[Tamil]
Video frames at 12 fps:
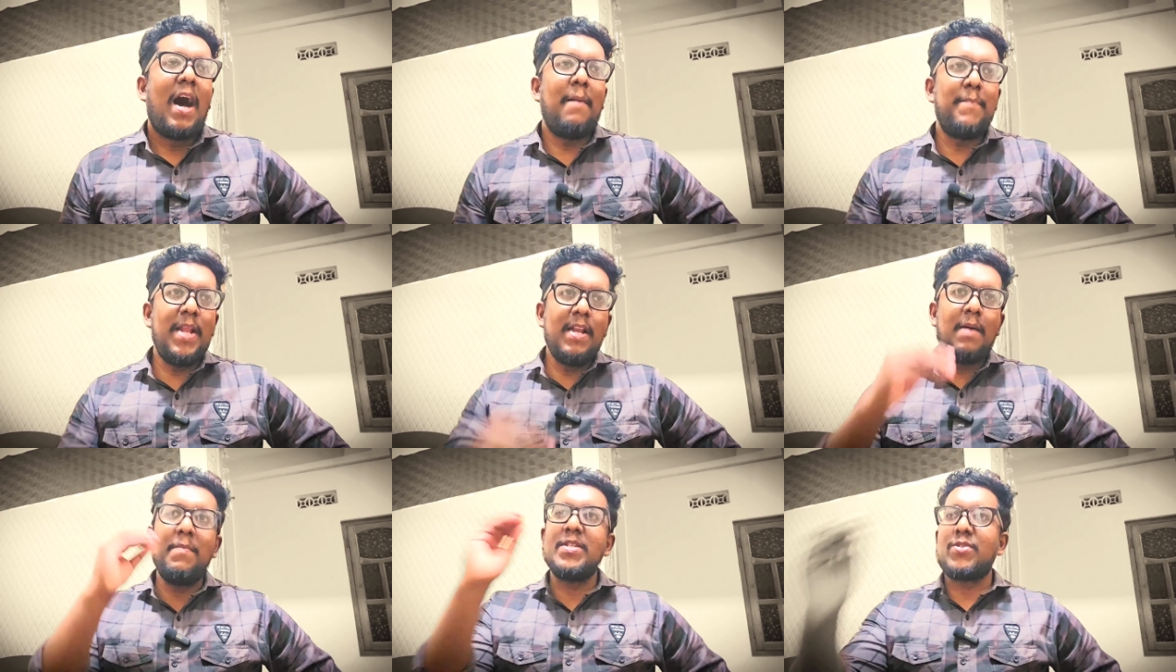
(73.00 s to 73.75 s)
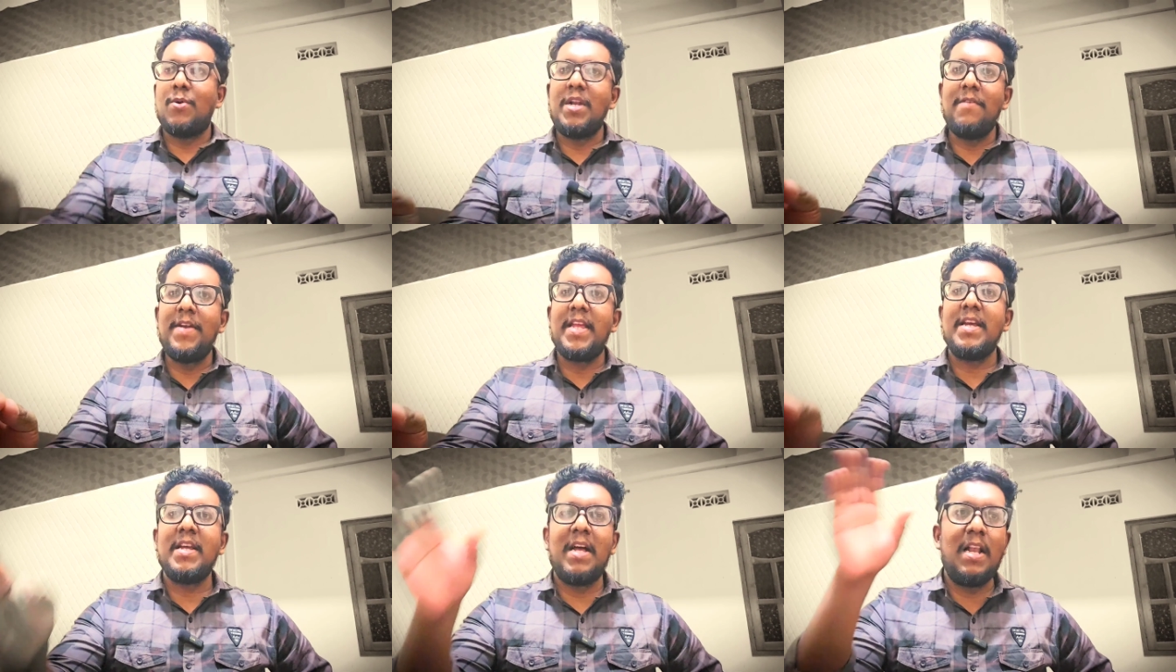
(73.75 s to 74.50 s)
அப்படி நம்ம சொன்ன
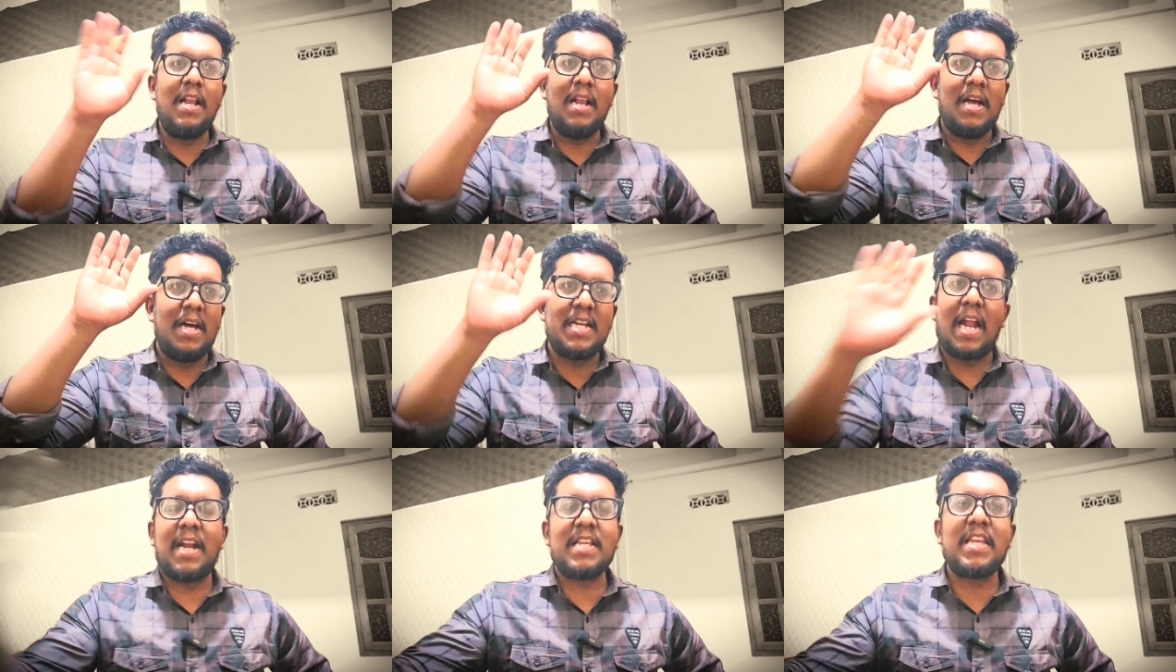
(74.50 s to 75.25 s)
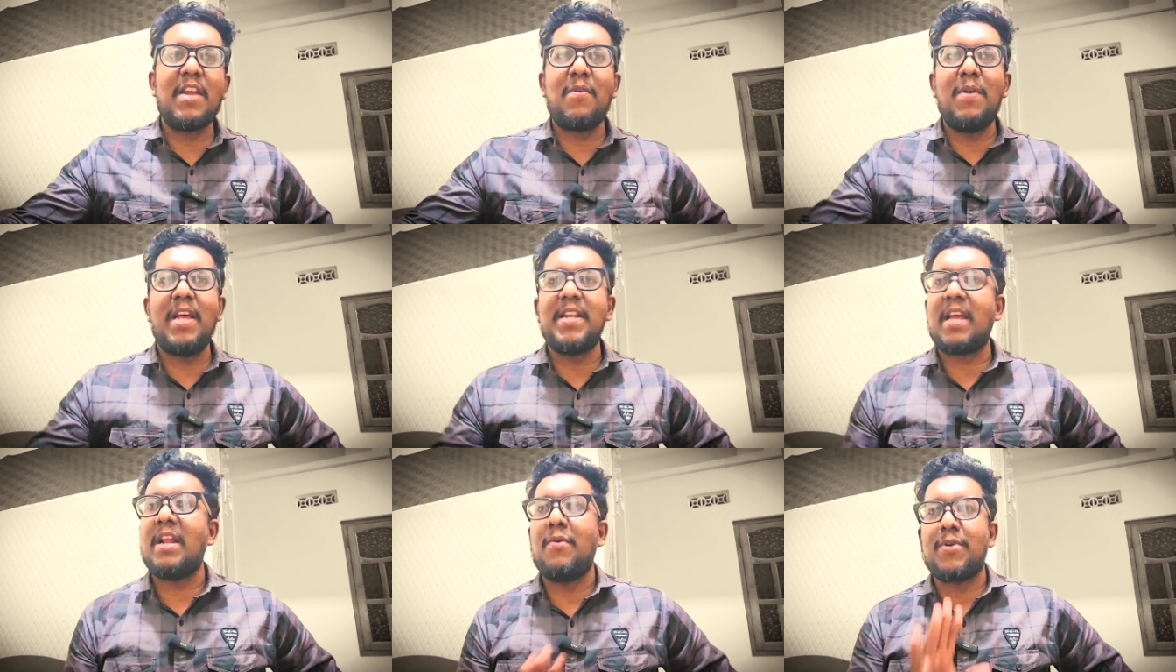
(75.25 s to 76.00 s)
விடயங்கள் நடக்கைக்குள்ள
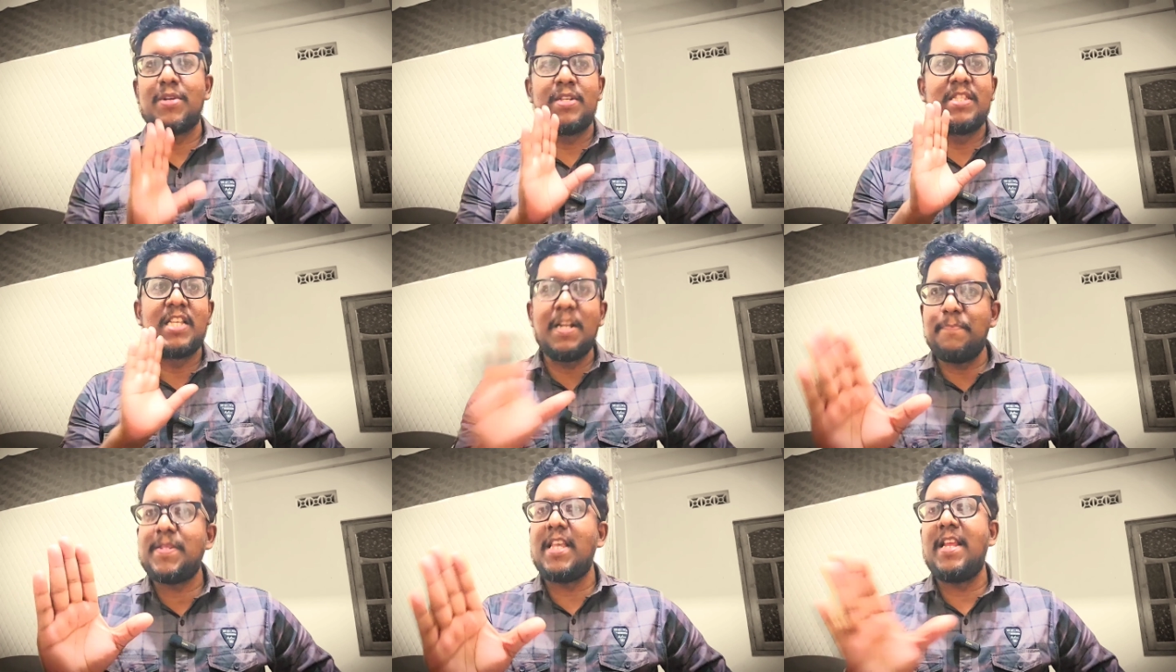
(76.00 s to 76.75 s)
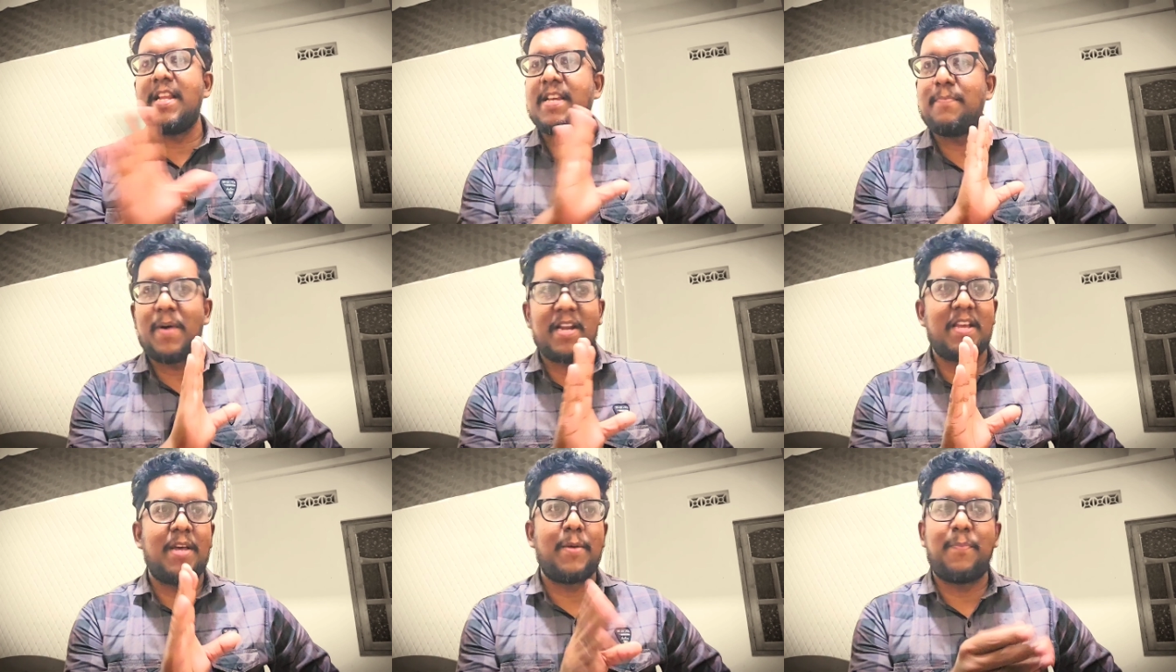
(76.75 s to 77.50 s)
இருக்கிற ஒரு திருப்தி இருக்கு
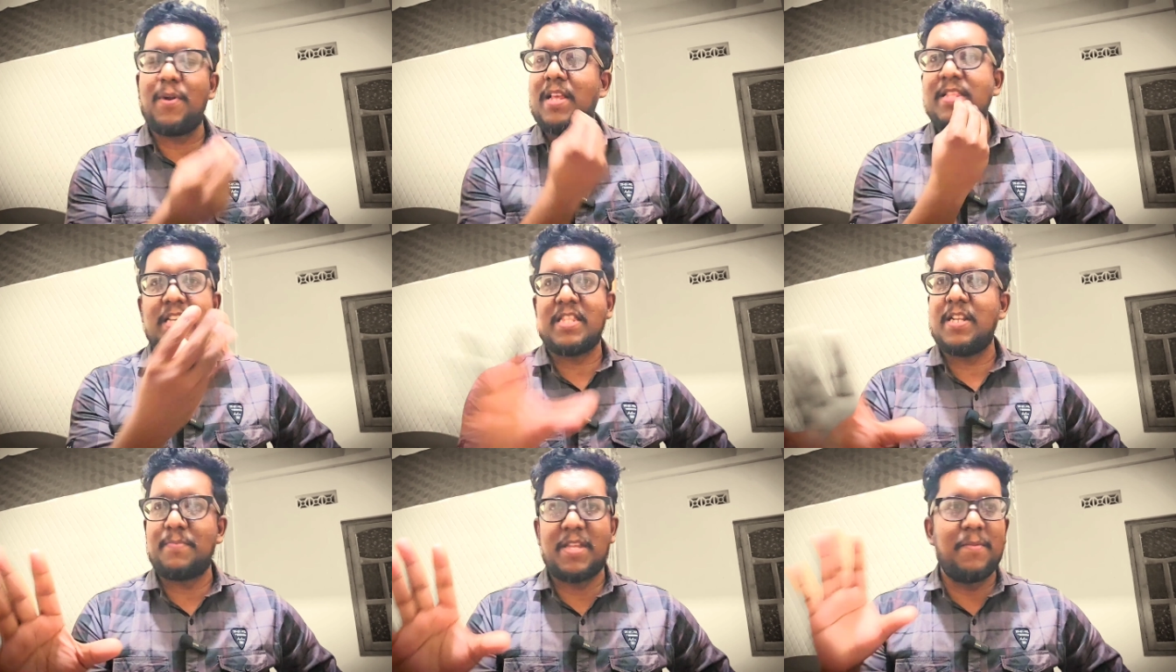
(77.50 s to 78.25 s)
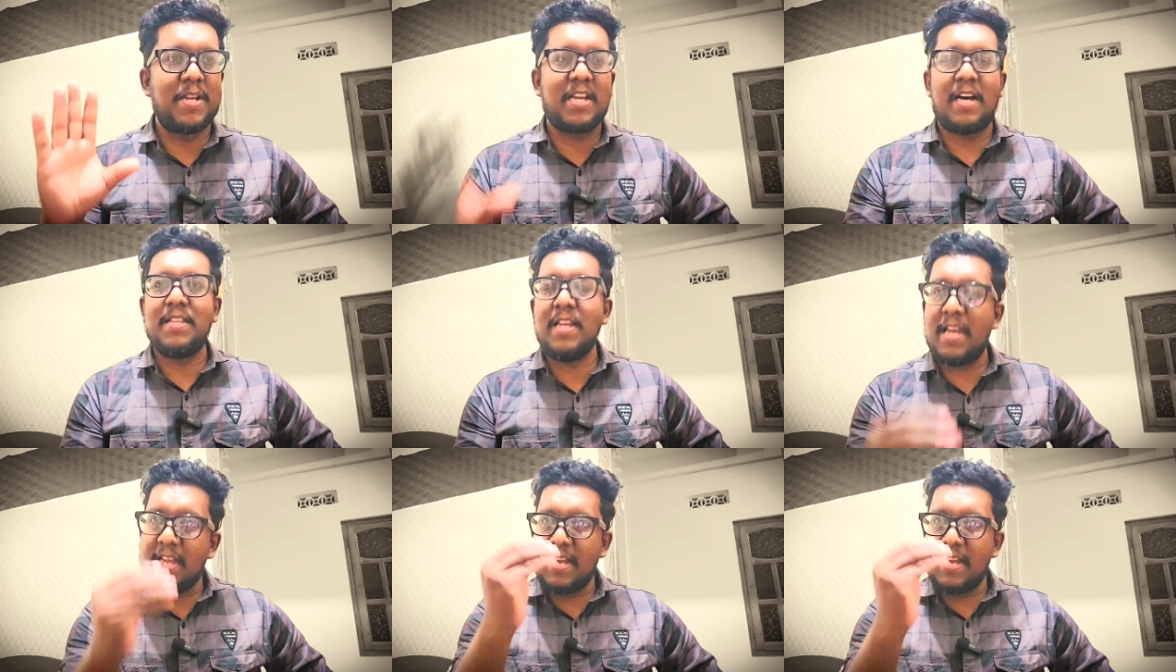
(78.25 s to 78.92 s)
பாருங்க அதை போல எந்த திருப்தியும் இருக்காது